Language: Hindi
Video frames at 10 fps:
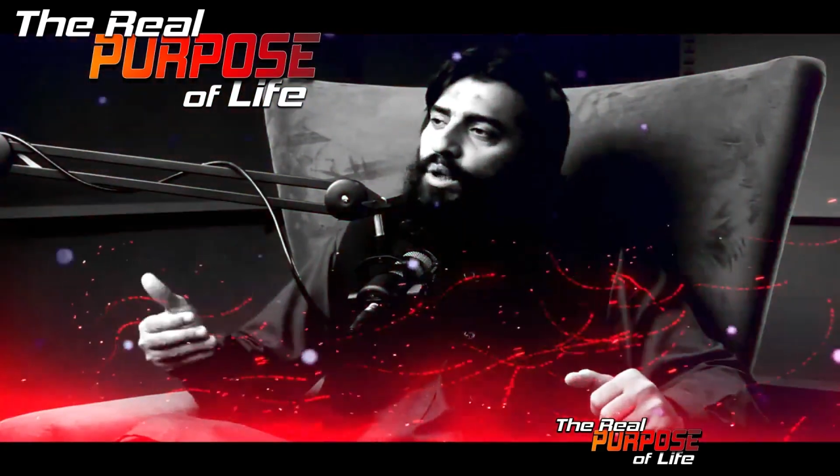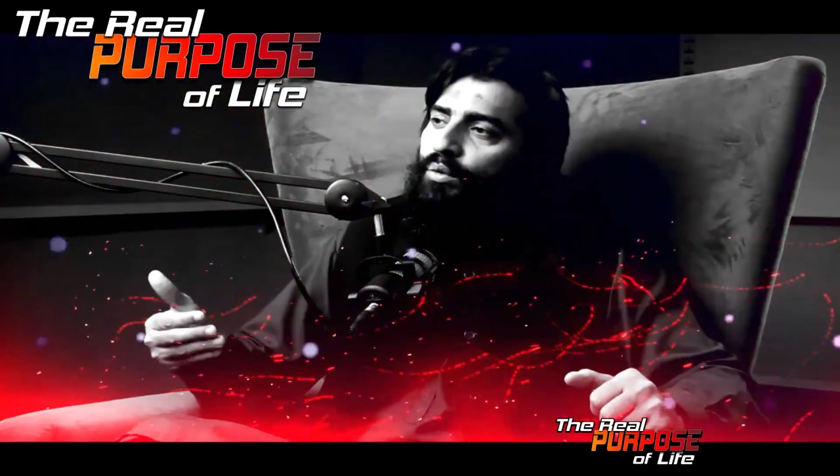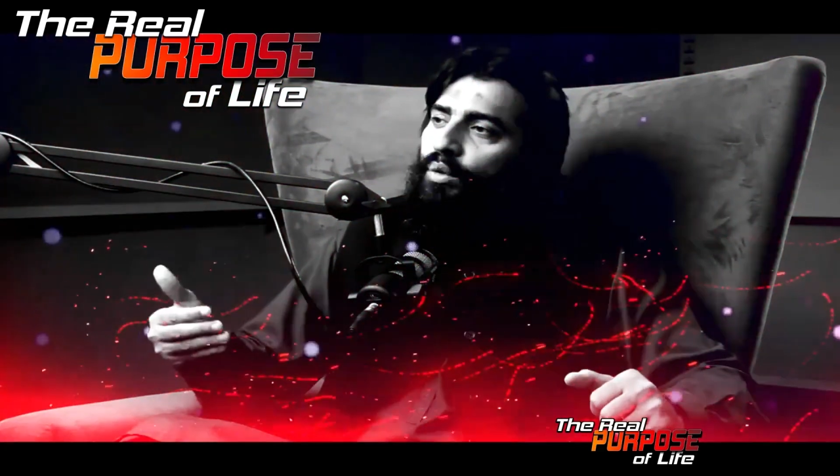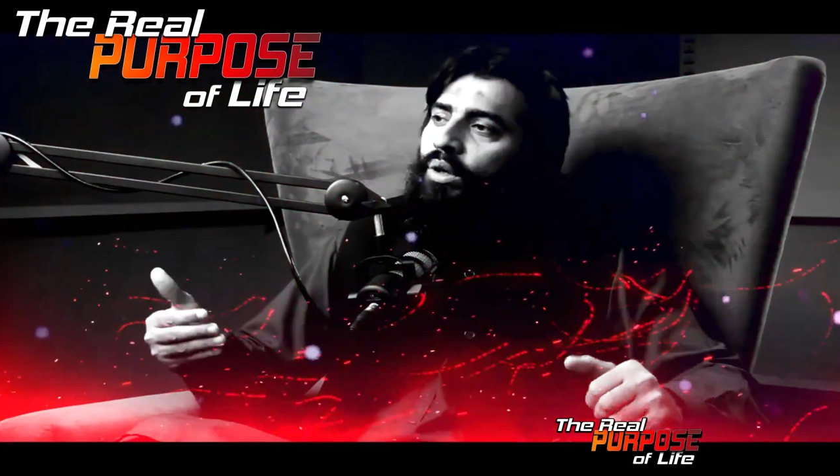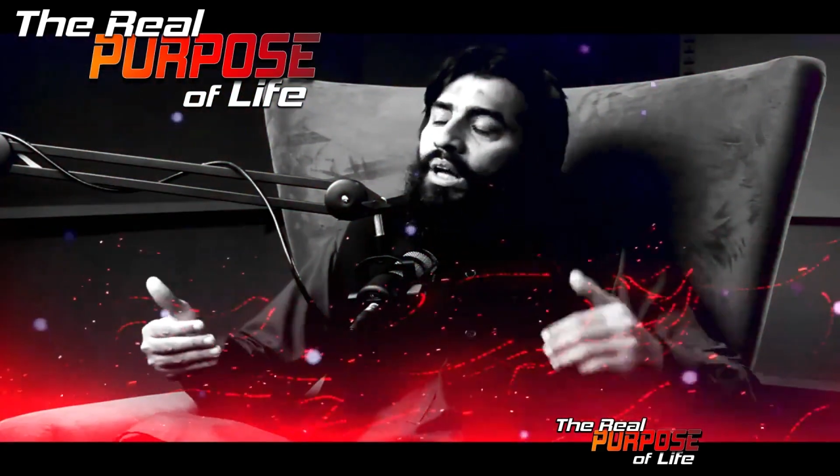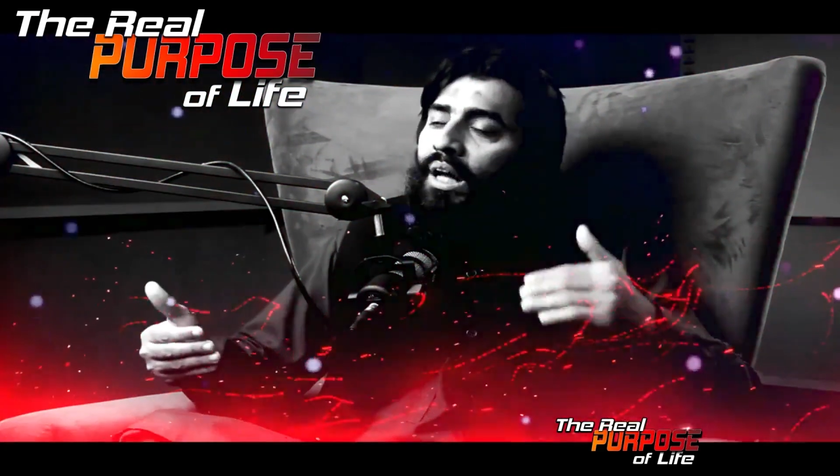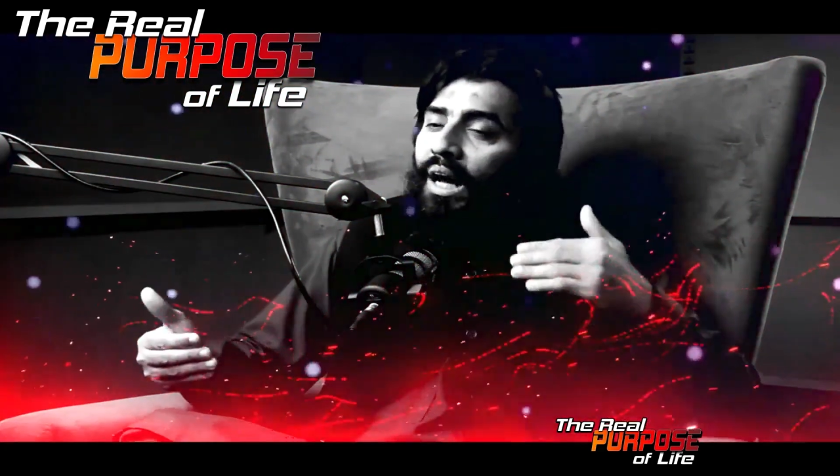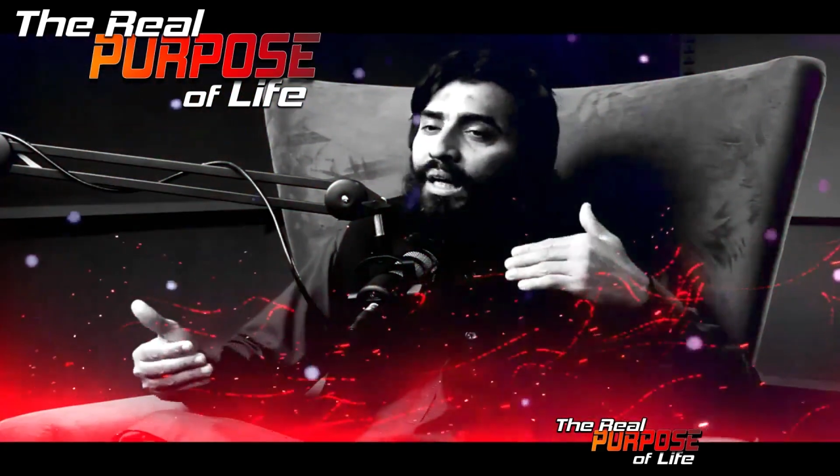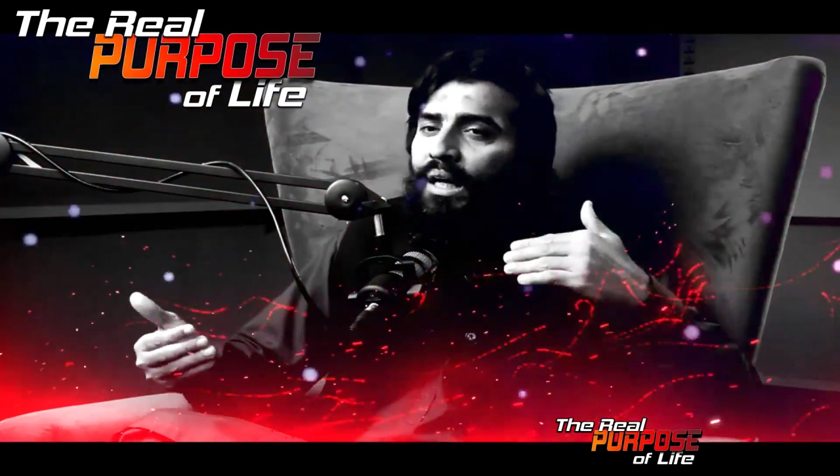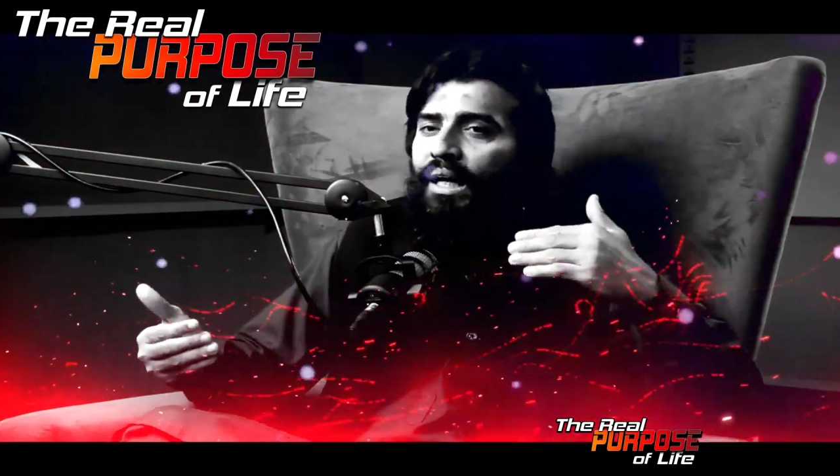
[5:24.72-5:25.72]
तकलीफ होगी
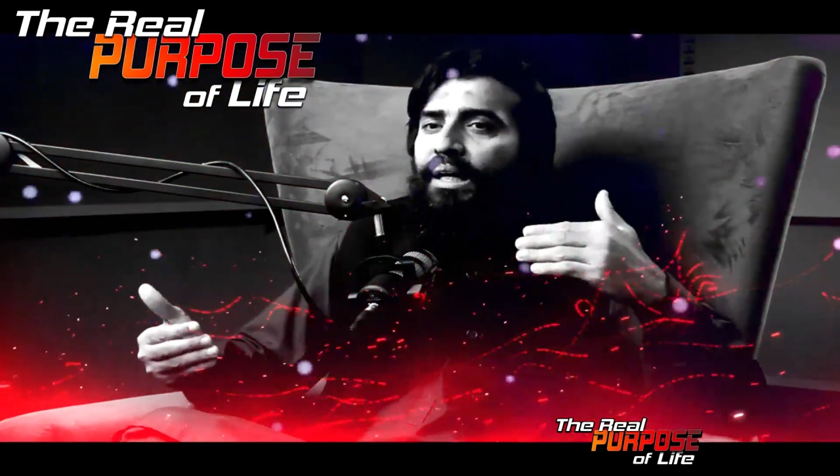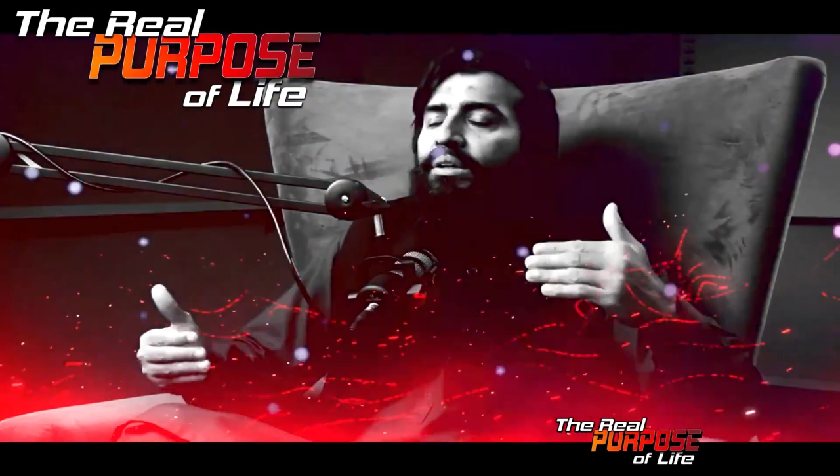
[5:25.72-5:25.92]
अल्लाह अगर